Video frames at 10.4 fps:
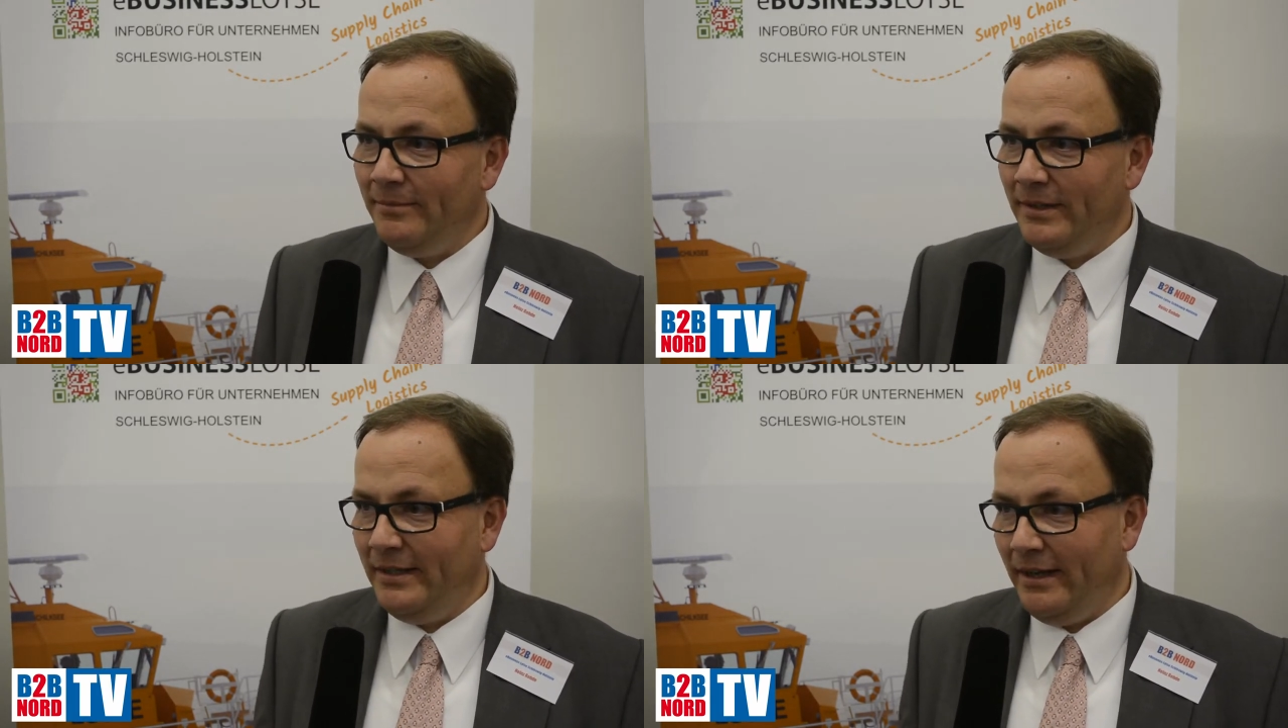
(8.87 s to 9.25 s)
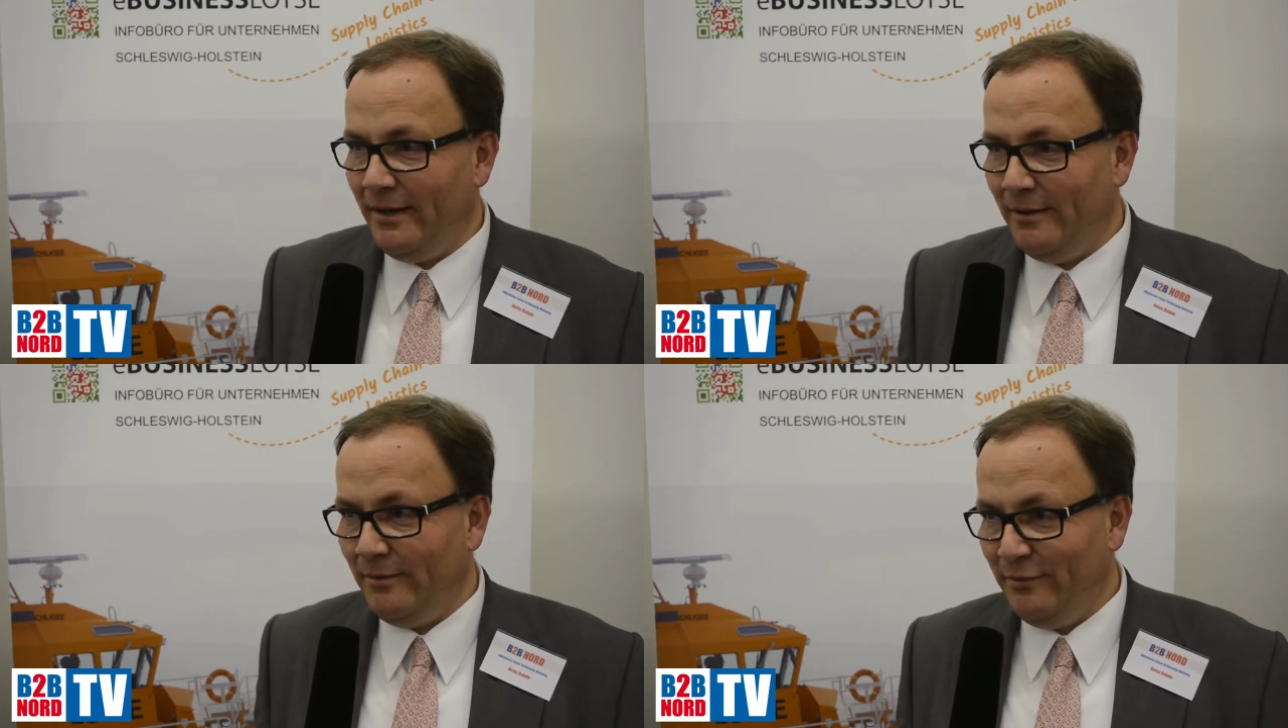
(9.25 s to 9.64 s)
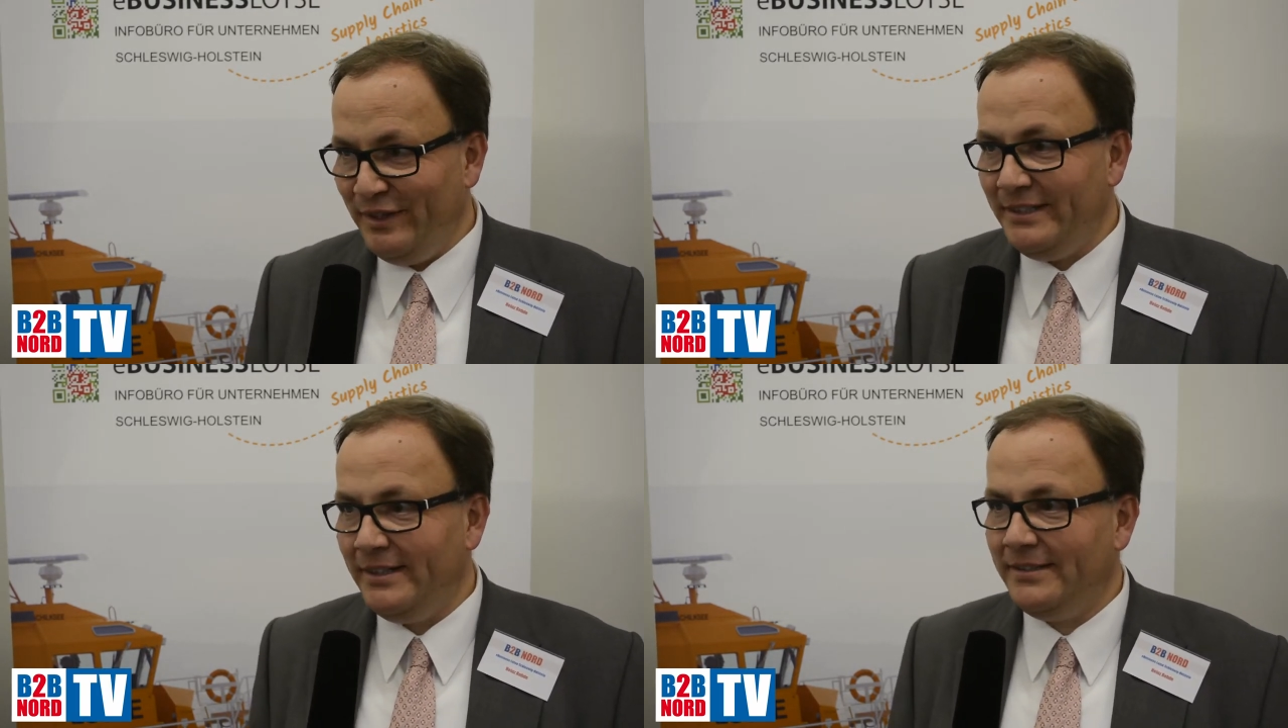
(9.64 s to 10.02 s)
der
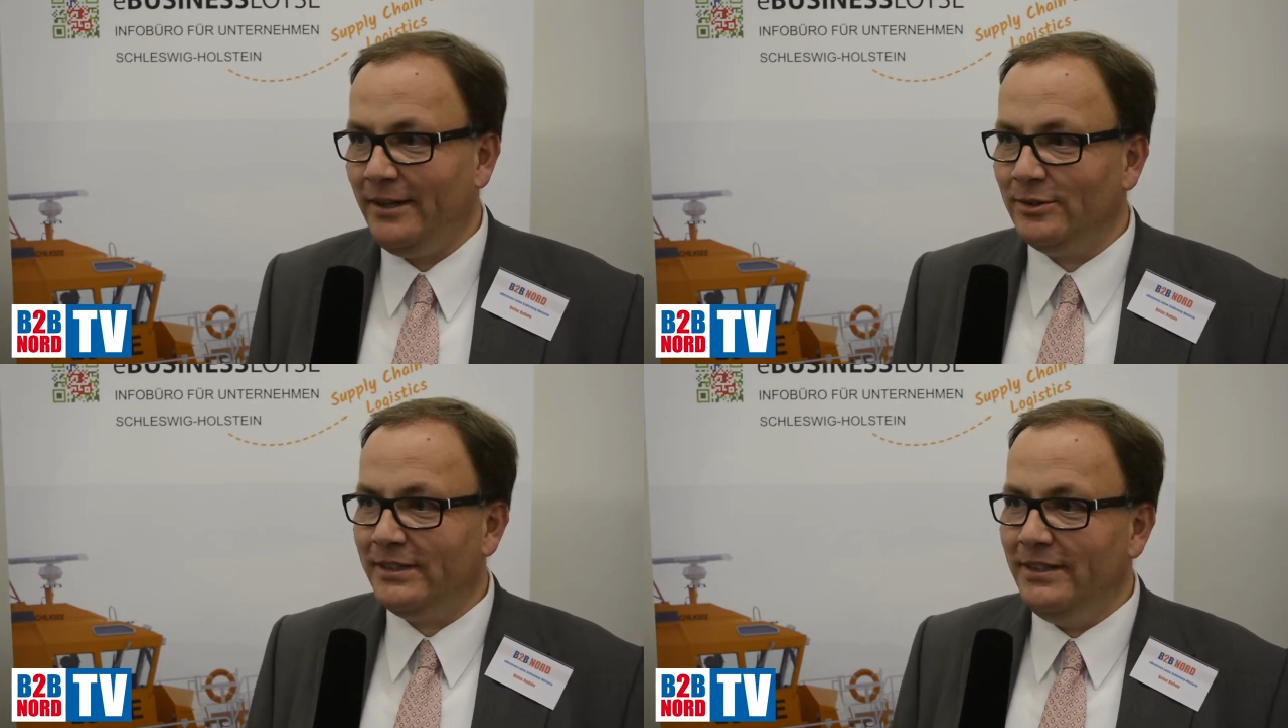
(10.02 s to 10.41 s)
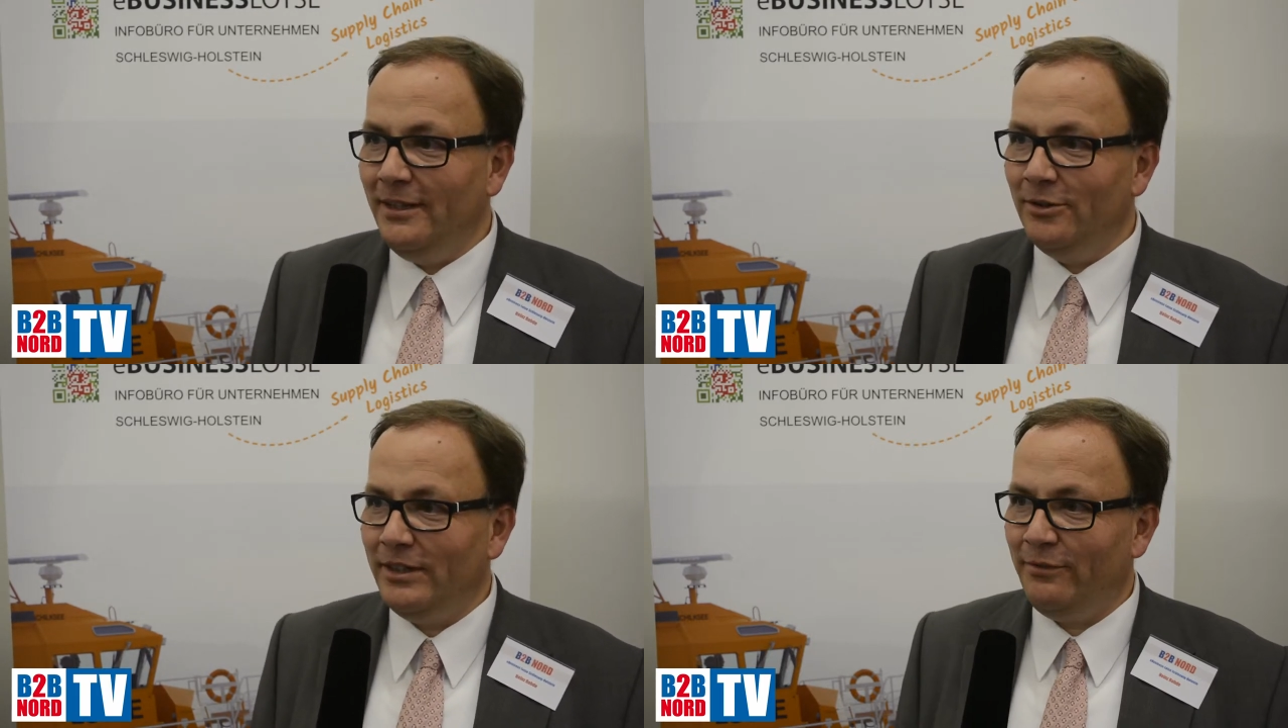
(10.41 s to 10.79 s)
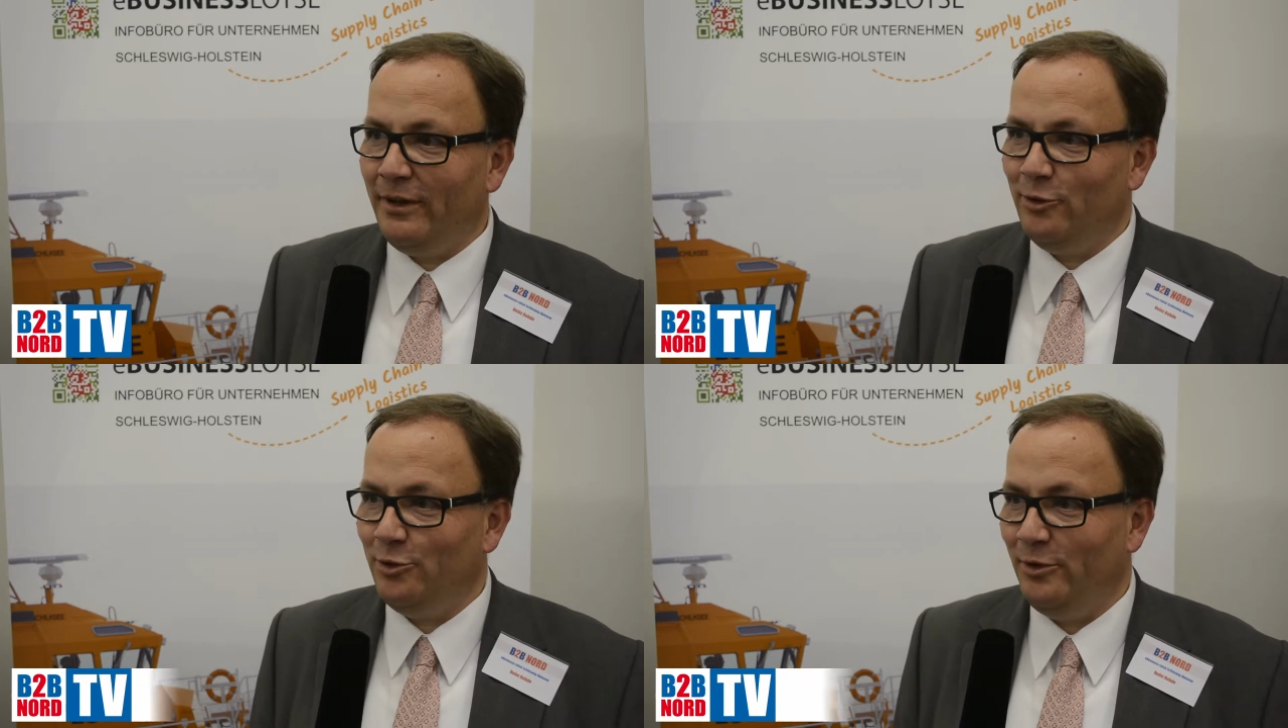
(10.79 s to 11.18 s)
WTSH aus Kiel und der
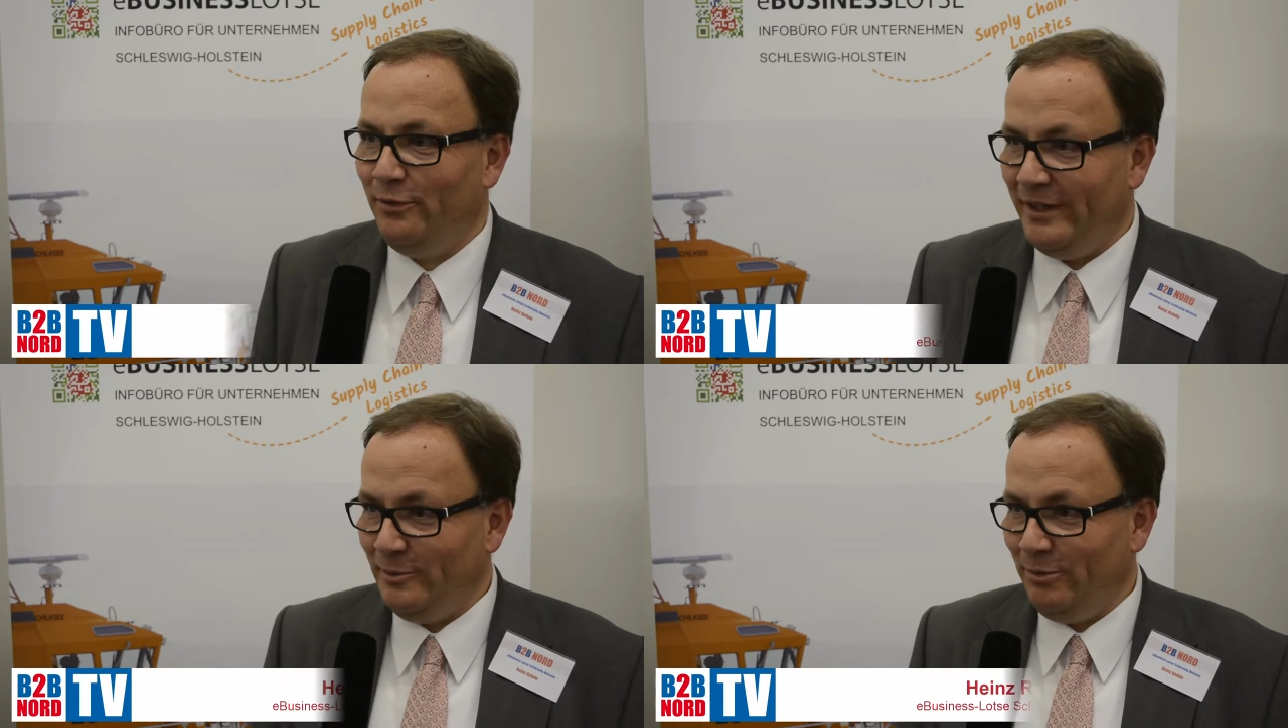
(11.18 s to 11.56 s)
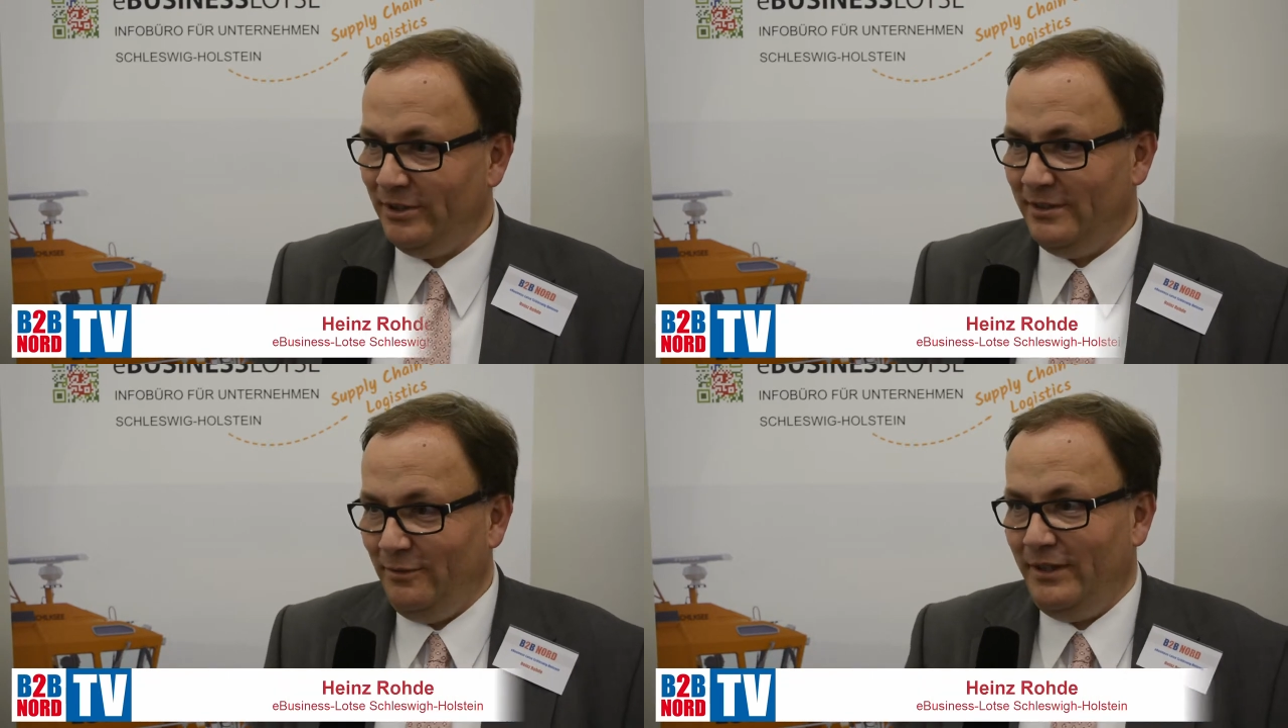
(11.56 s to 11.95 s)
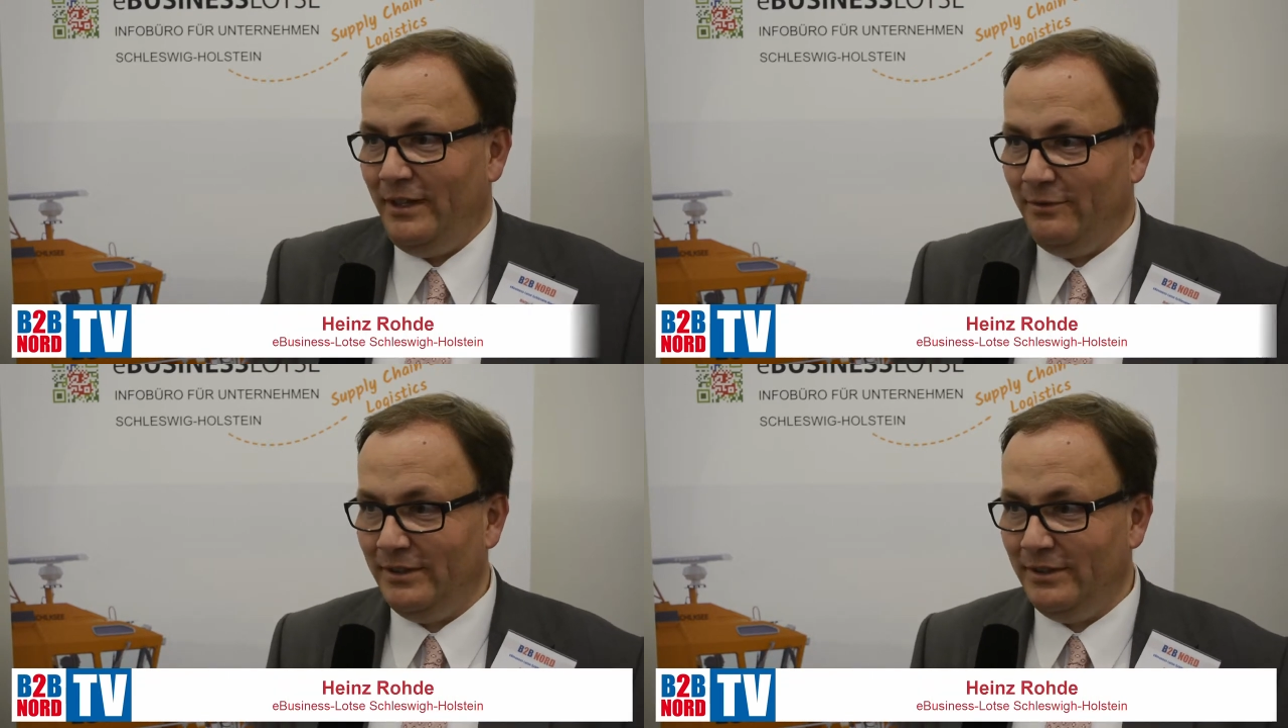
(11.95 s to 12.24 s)
Fachhochschule Flensburg sind wir der